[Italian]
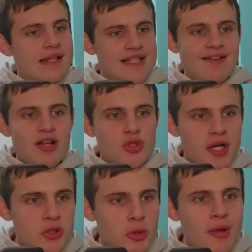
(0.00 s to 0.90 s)
stava
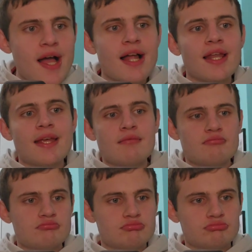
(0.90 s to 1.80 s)
giocando male, mh,
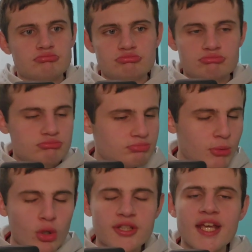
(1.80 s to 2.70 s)
mm,
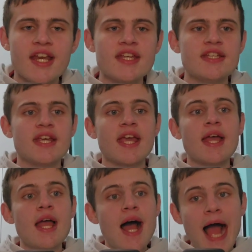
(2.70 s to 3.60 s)
molte critiche,
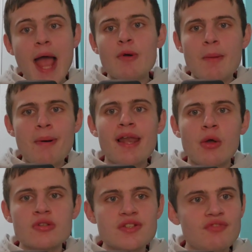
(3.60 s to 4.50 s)
hai una palla
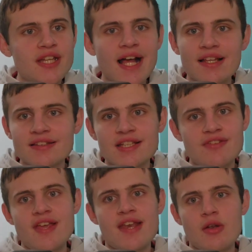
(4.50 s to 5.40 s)
così invitante, ti
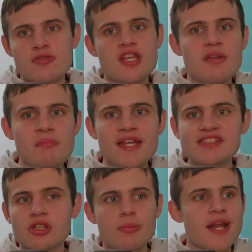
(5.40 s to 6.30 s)
viene lo
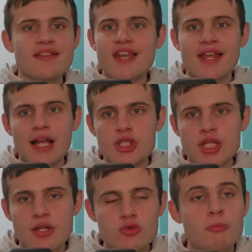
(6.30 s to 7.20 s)
schiribizzo di prendere e
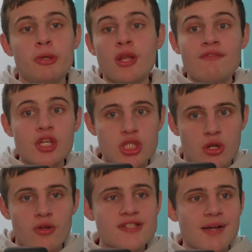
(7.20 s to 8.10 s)
calciare subito, e invece
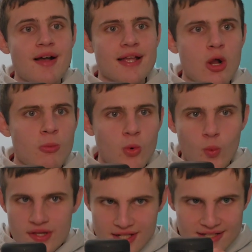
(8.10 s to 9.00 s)
no, Scamacca
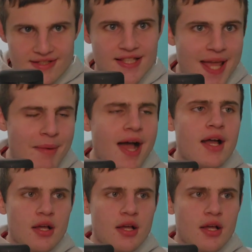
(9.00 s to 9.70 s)
comunque se la sistema,